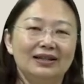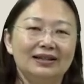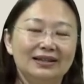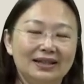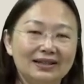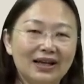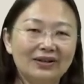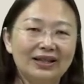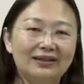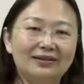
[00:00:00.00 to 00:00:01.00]
青少
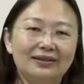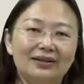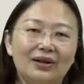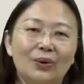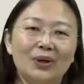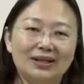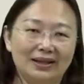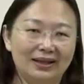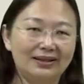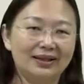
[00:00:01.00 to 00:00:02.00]
年、未成
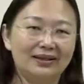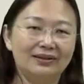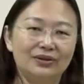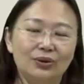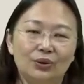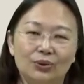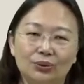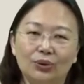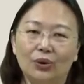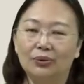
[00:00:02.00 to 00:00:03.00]
年人就
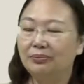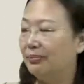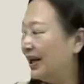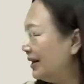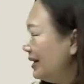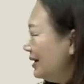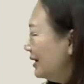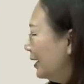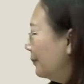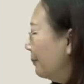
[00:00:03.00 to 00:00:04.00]
如同美丽
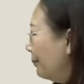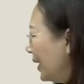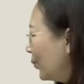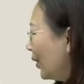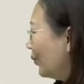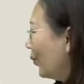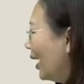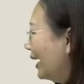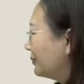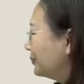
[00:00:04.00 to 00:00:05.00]
的玫瑰
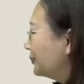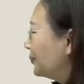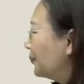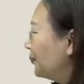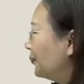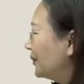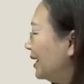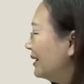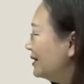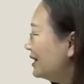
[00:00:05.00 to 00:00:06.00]
花，
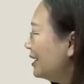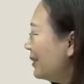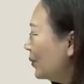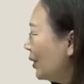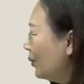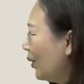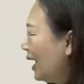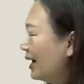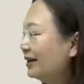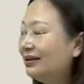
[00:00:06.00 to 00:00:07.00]
这些玫瑰
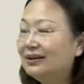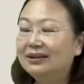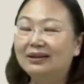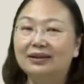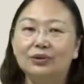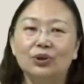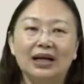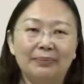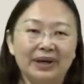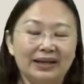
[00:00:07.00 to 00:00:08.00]
花。虽
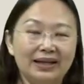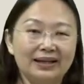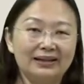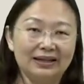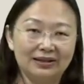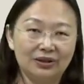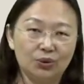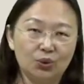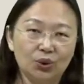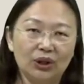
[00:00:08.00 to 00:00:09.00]
然美丽，但是
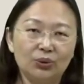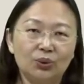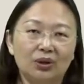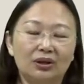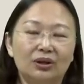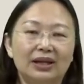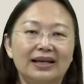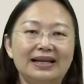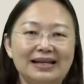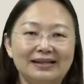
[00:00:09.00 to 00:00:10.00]
脆弱，
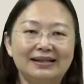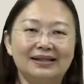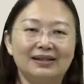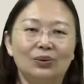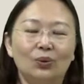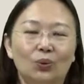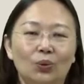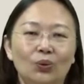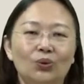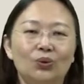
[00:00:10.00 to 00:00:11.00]
因此
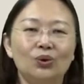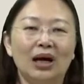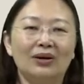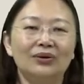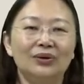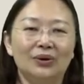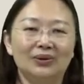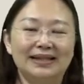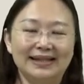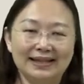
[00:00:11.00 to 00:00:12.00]
需要有
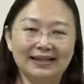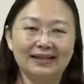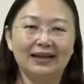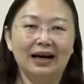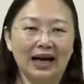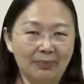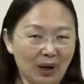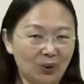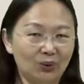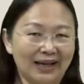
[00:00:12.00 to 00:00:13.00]
刺来
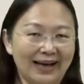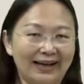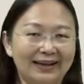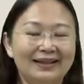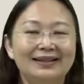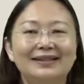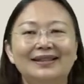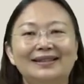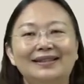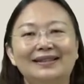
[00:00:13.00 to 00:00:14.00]
保护它。这
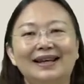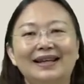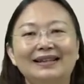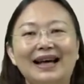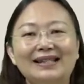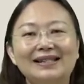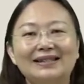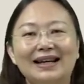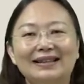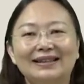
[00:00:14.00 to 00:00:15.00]
是大自
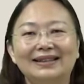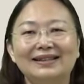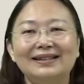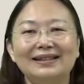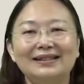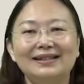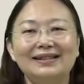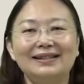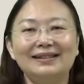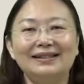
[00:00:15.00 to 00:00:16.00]
然的设计。